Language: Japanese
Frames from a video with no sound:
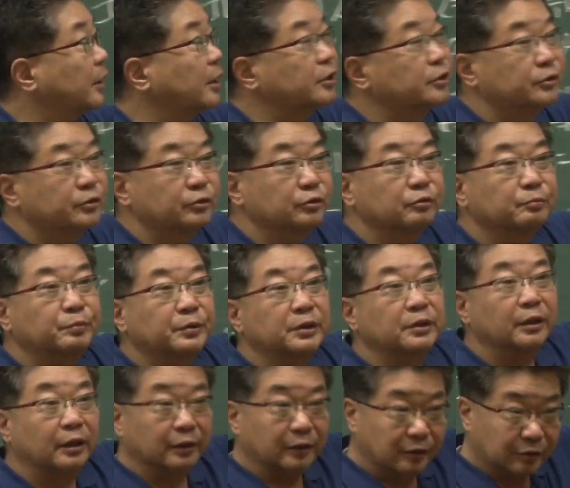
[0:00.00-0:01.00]
て
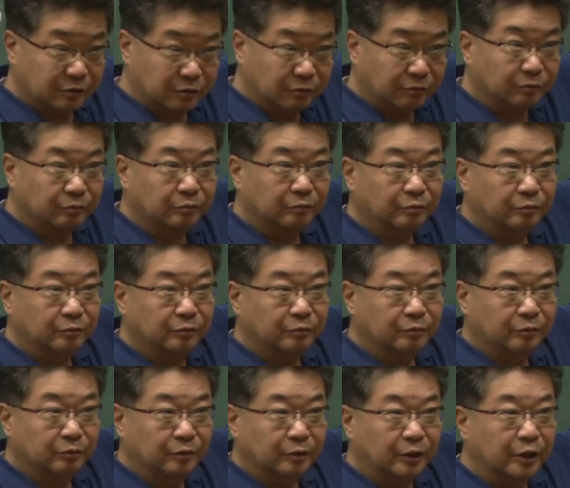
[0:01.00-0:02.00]
S2P なんですよ。
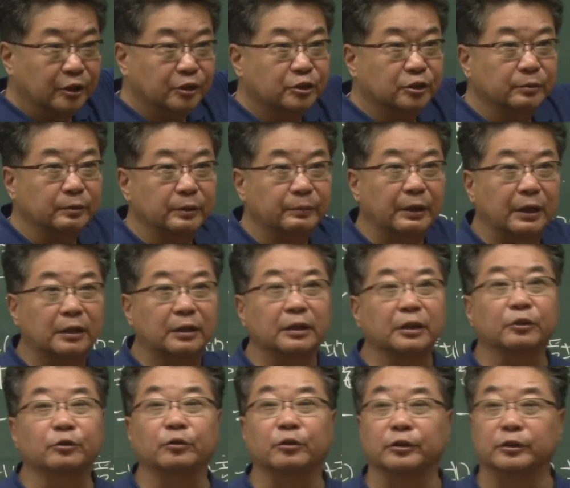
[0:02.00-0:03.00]
S3 ばっか
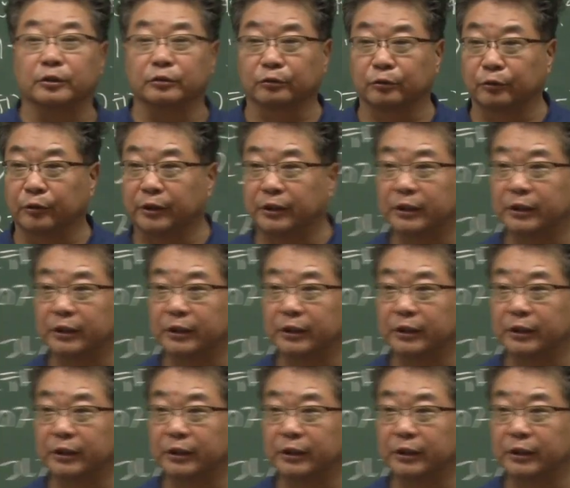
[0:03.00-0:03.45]
りを取れてること